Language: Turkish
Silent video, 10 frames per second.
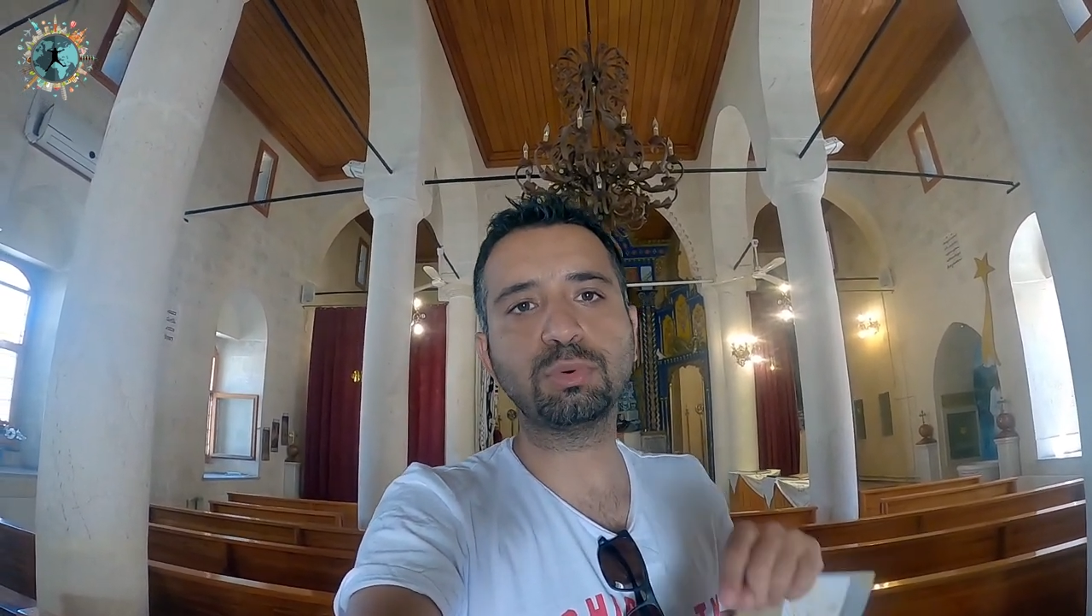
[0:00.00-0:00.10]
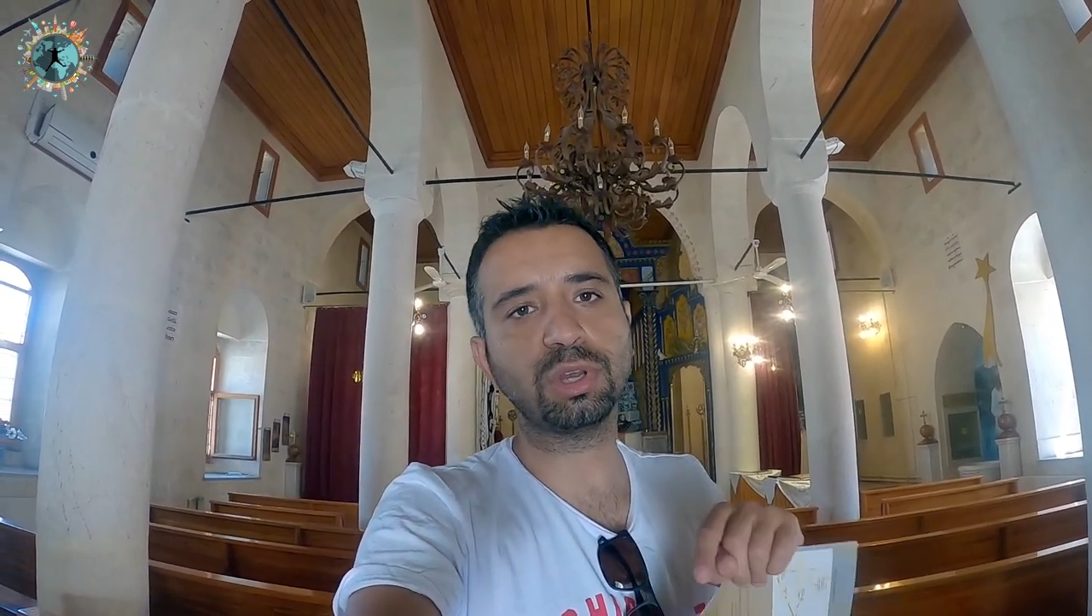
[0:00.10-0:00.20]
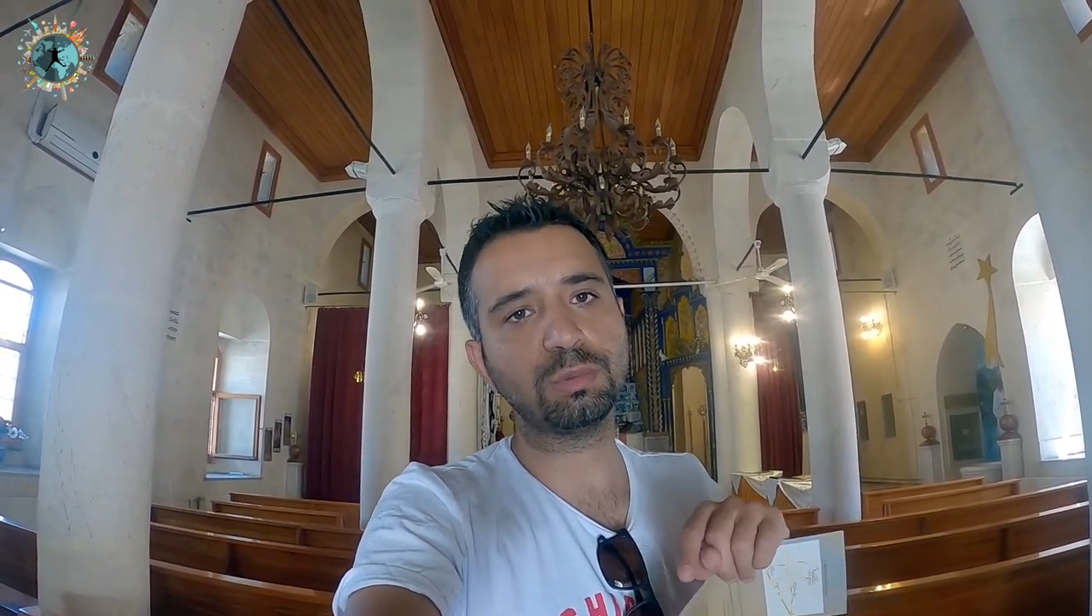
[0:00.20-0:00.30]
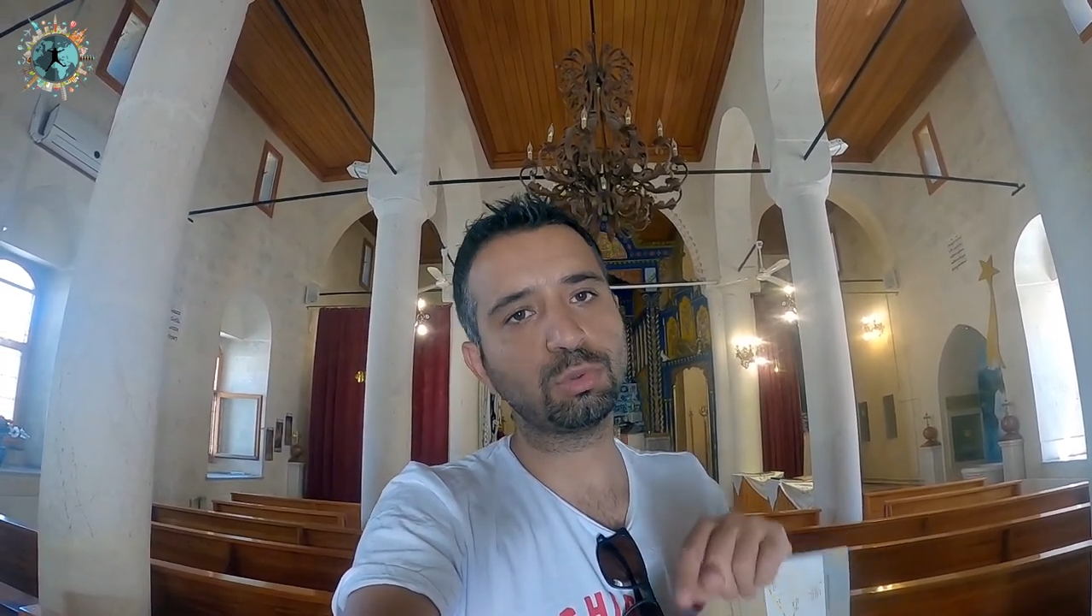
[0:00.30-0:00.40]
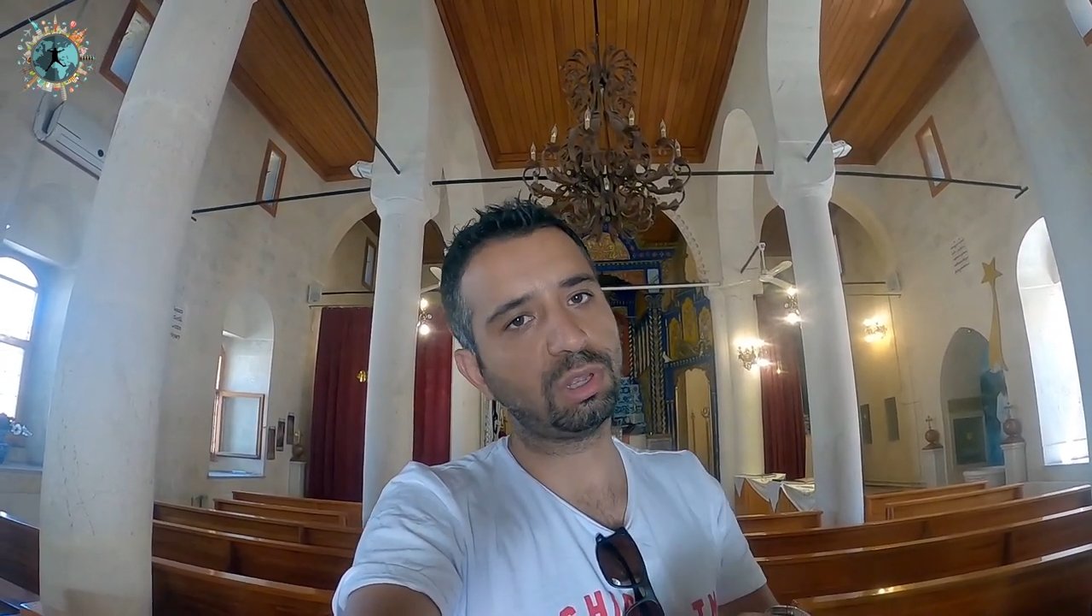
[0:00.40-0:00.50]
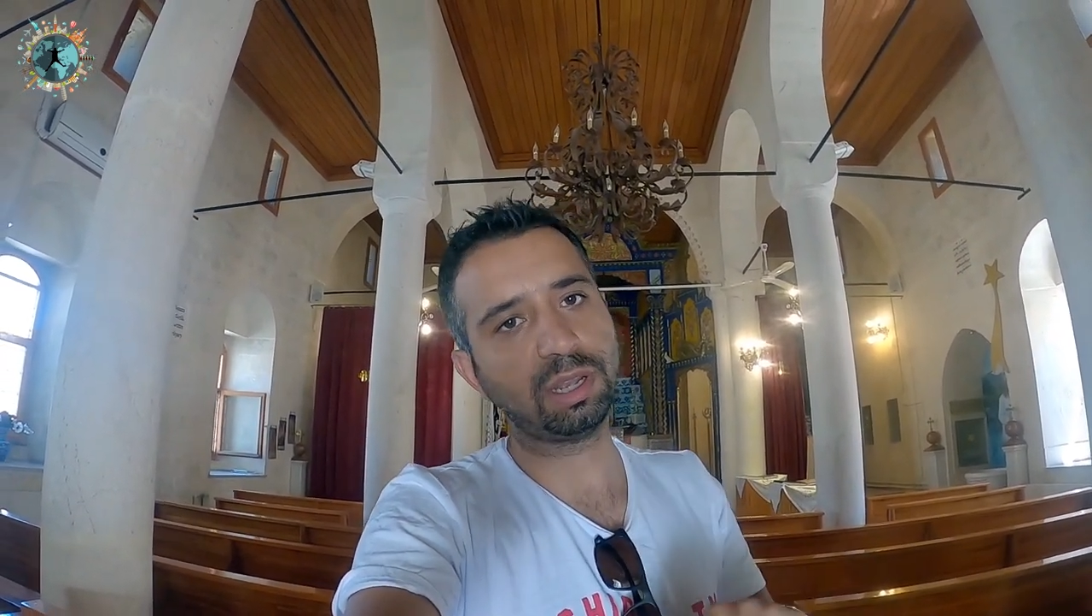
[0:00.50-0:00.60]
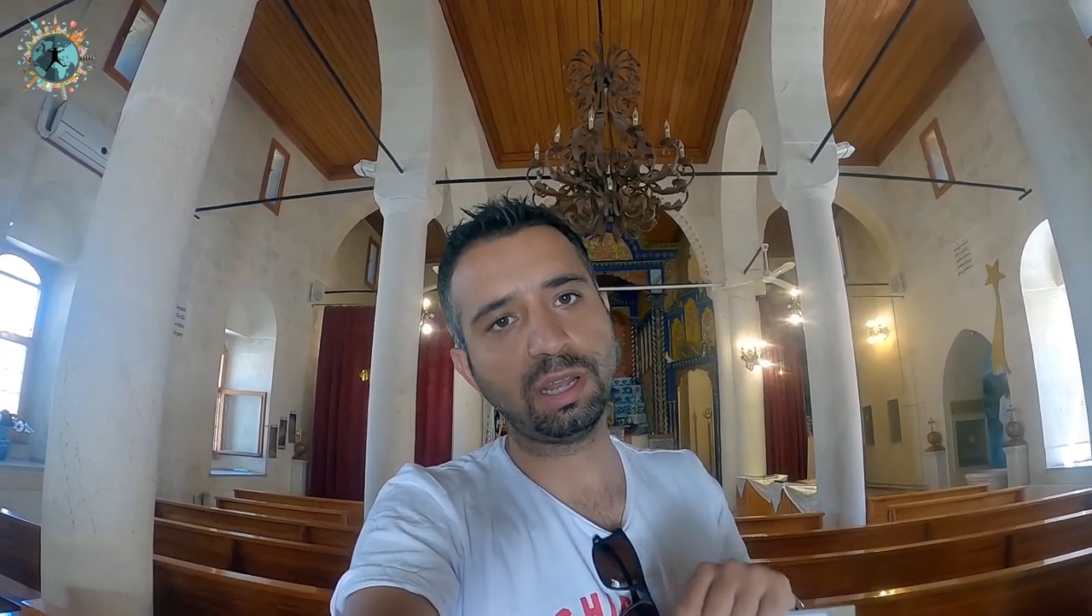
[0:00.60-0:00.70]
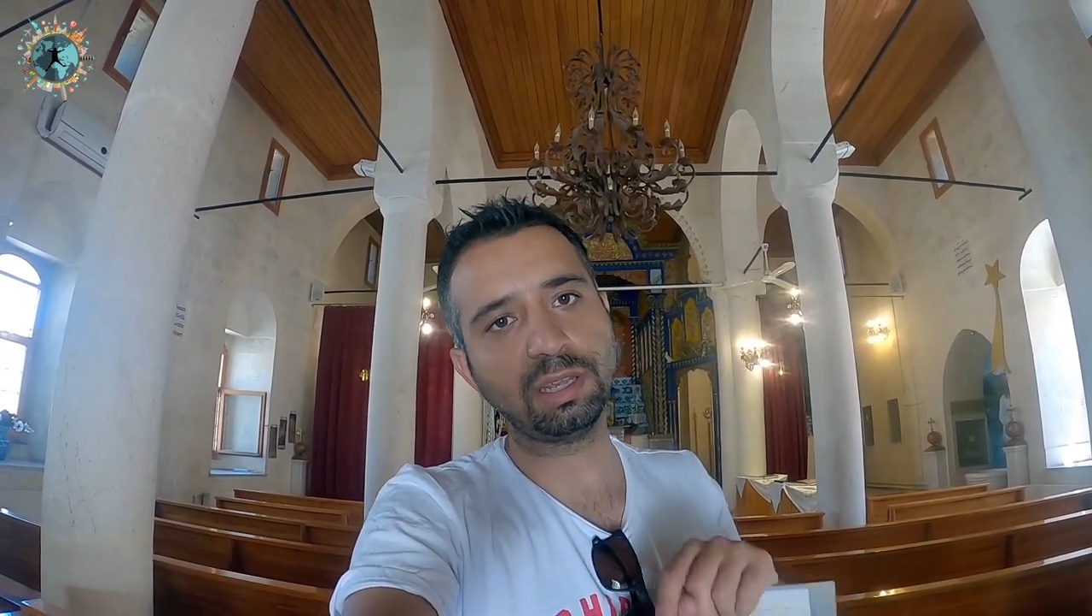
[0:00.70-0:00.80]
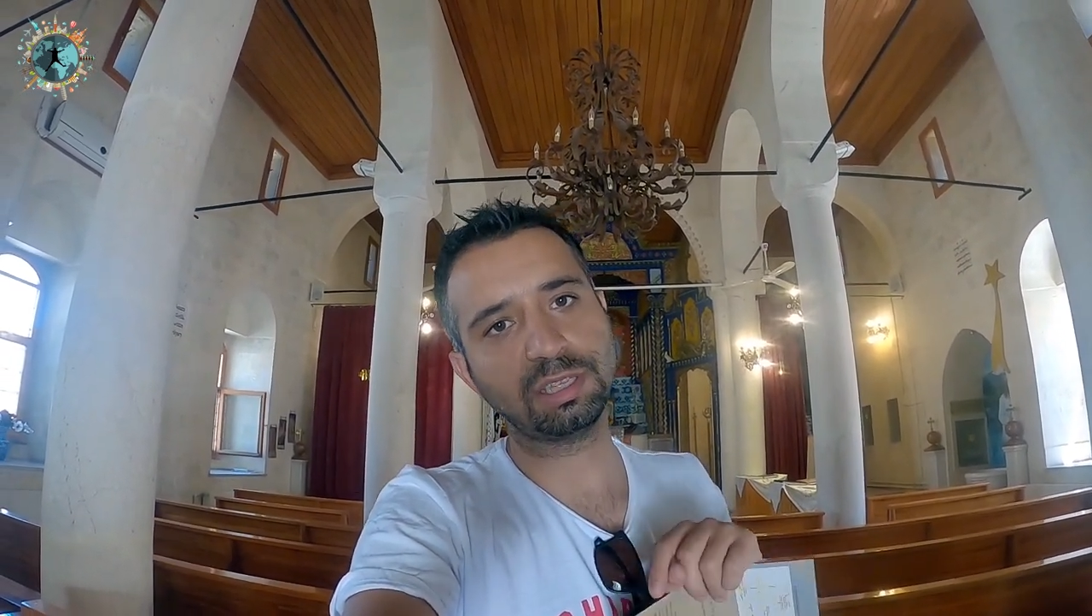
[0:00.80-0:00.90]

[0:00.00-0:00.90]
burayı da mutlaka